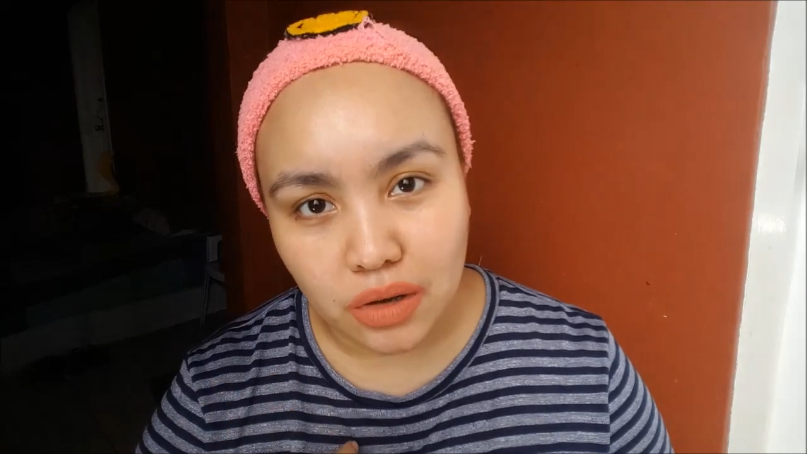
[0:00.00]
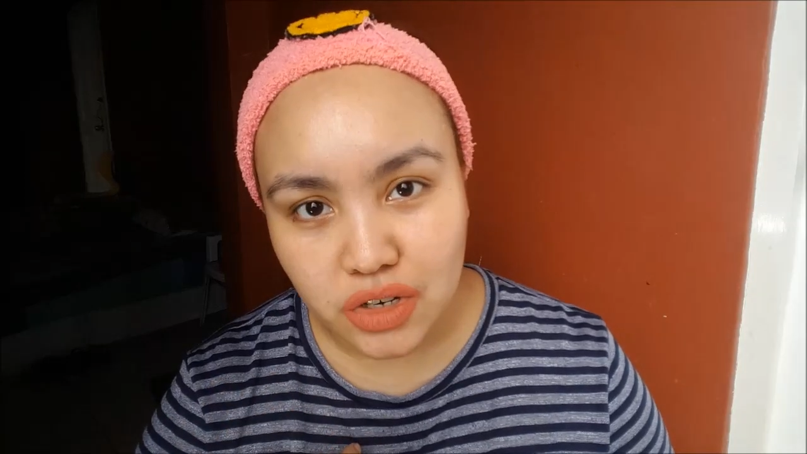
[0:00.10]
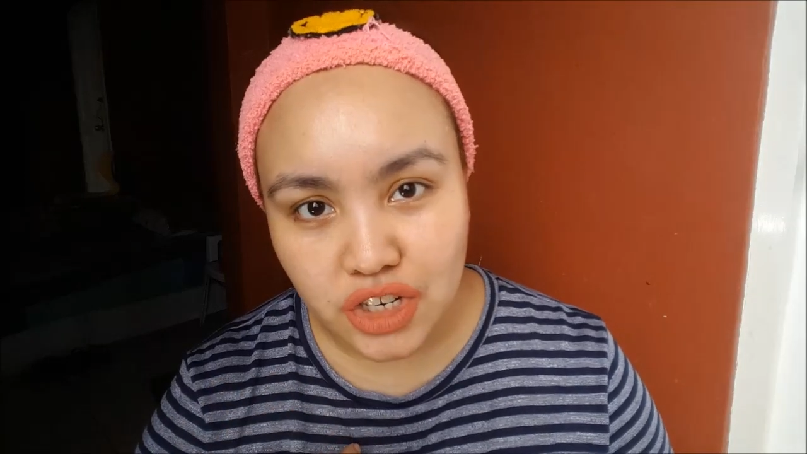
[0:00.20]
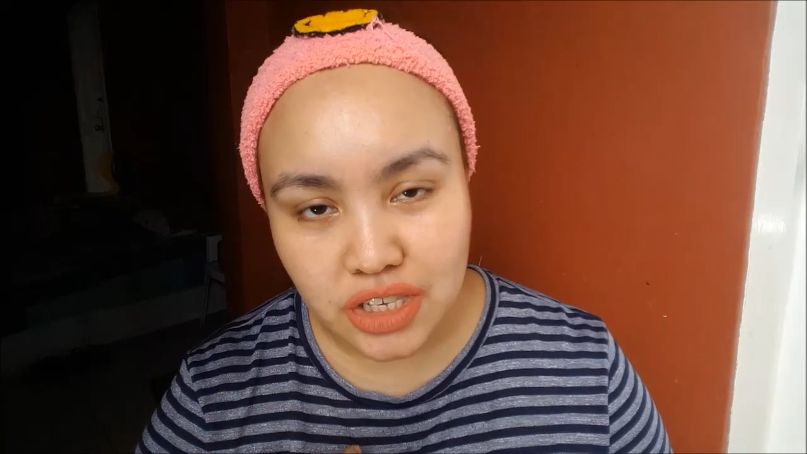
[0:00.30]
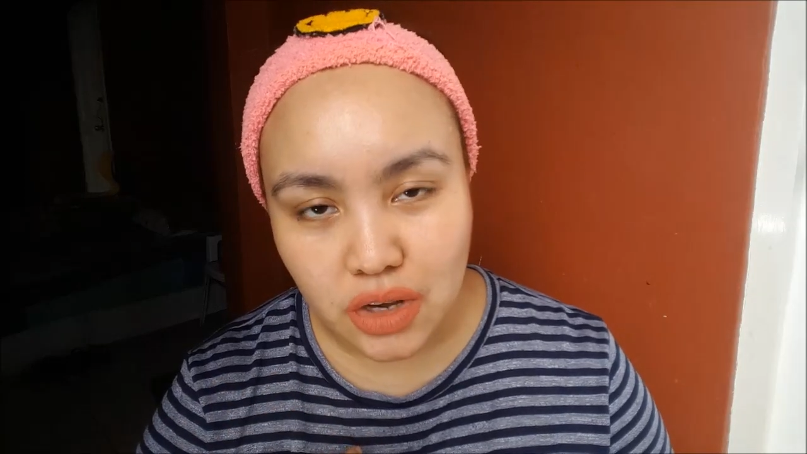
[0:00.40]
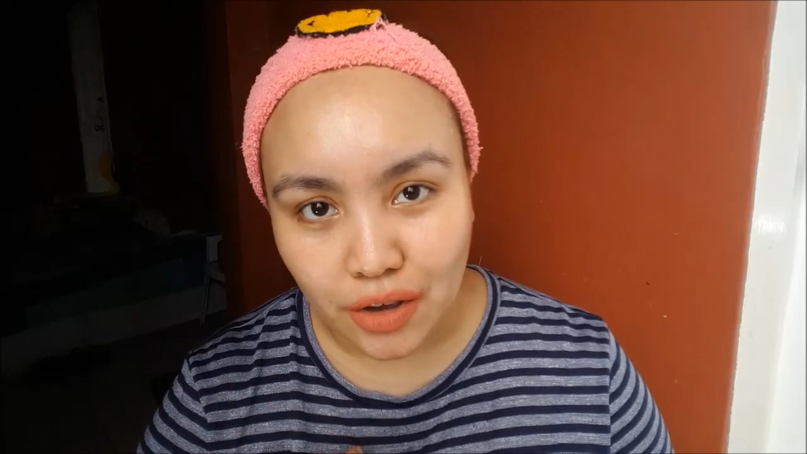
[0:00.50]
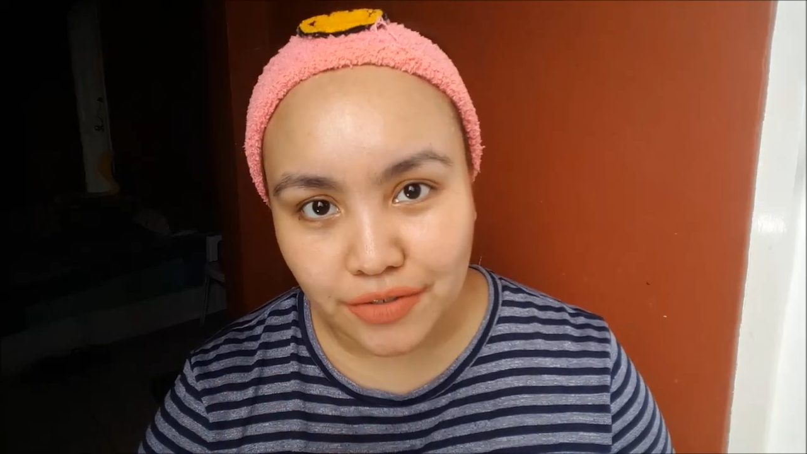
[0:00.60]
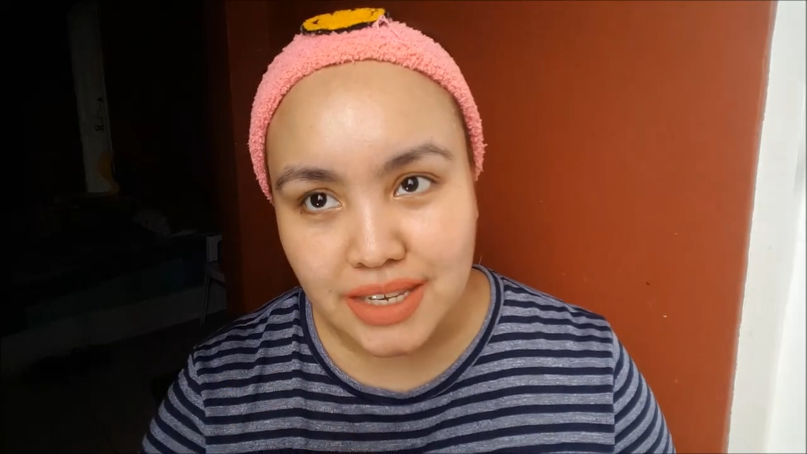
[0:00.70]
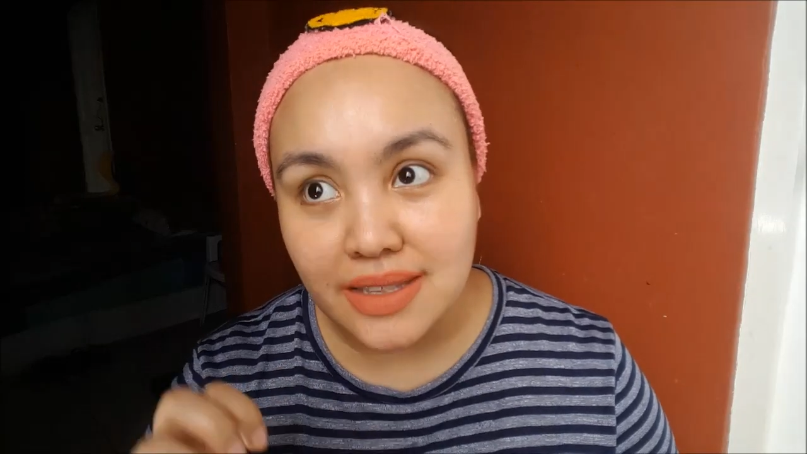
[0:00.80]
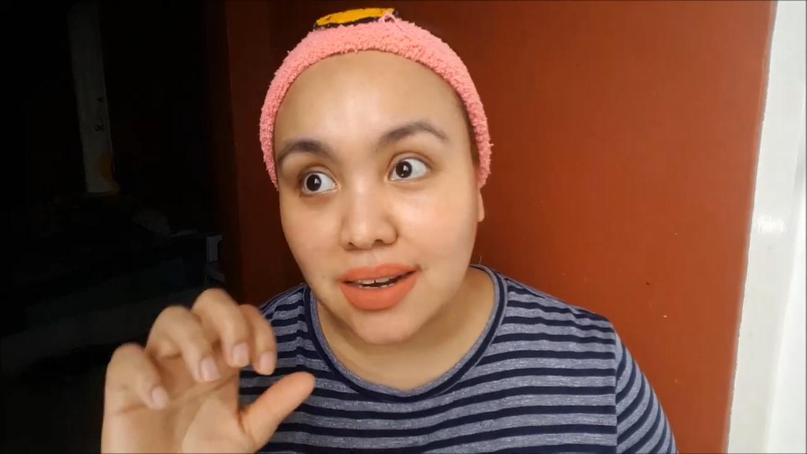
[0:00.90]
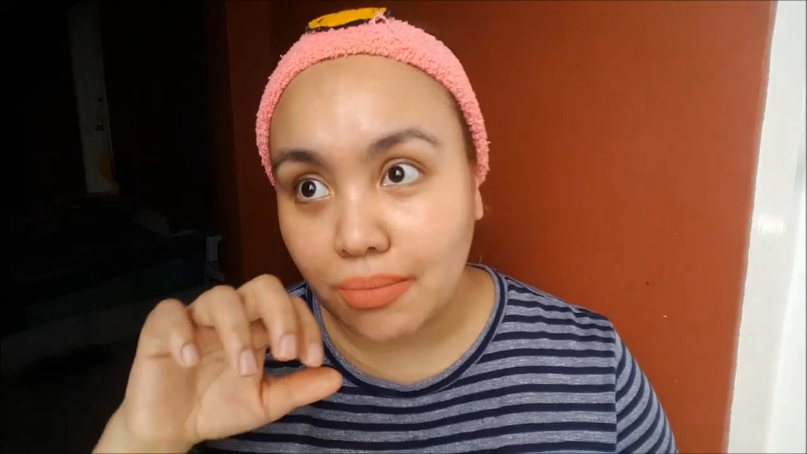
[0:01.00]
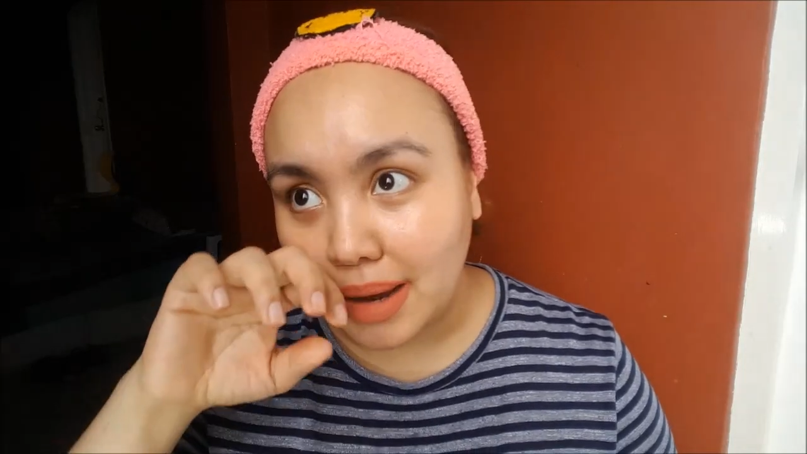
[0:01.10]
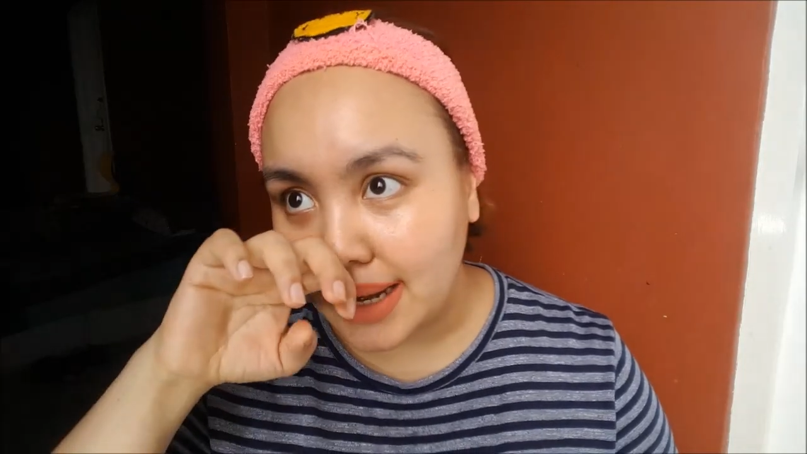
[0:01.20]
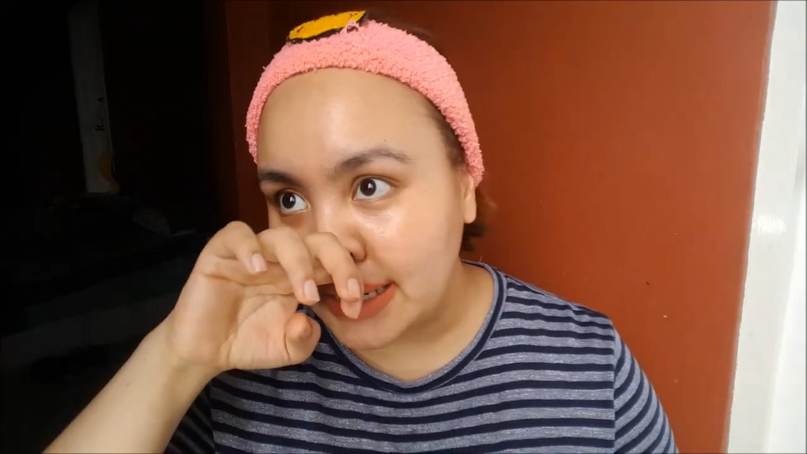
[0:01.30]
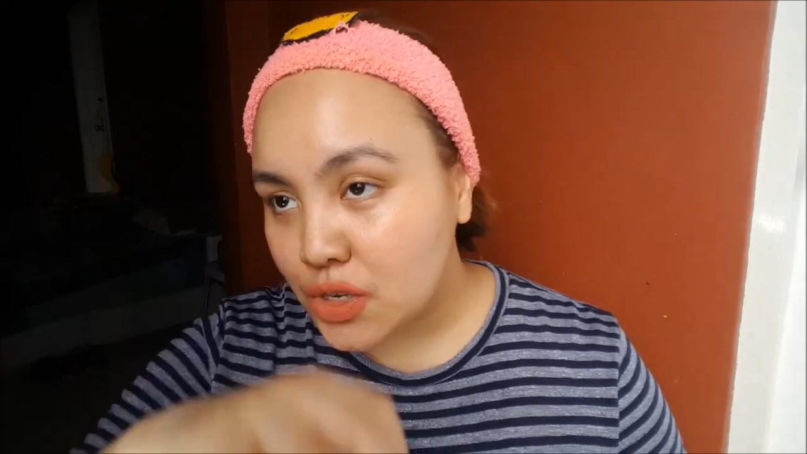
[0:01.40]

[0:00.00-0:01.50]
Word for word: ko siya sa office na naman.